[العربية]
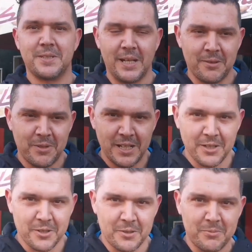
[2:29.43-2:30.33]
السلام
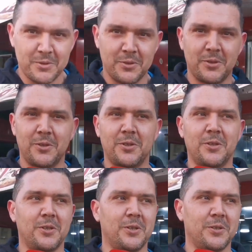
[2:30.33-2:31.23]
عليكم
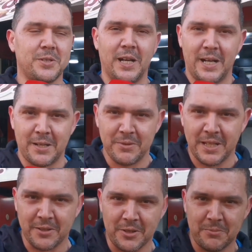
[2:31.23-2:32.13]
وصحة
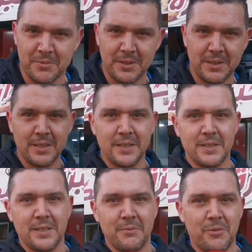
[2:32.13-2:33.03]
رمضانكم
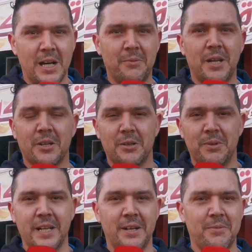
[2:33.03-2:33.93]
المهم
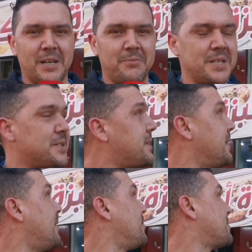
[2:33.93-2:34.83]
راكم هنا مخبزة
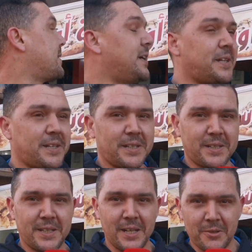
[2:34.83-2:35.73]
اوسكار
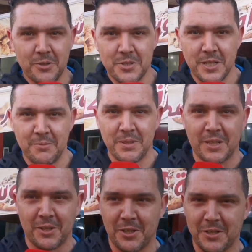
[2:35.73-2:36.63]
كاين كل شيء
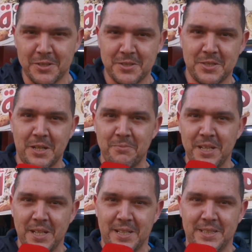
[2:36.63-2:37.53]
مطلع
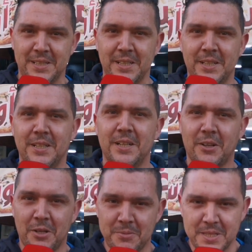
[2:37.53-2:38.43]
شامية
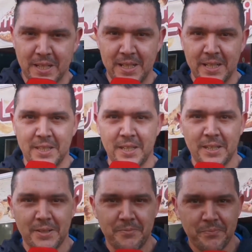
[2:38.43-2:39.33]
الخبز
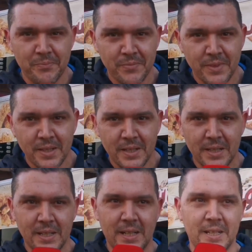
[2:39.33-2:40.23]
التقليدي
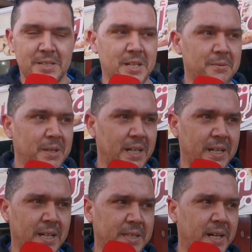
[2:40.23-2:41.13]
آه،
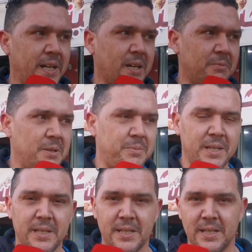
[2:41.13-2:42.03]
الجامع هنا طريق ما
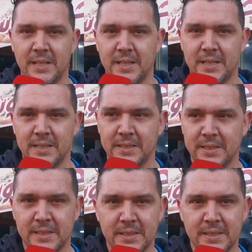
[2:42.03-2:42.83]
بين آه،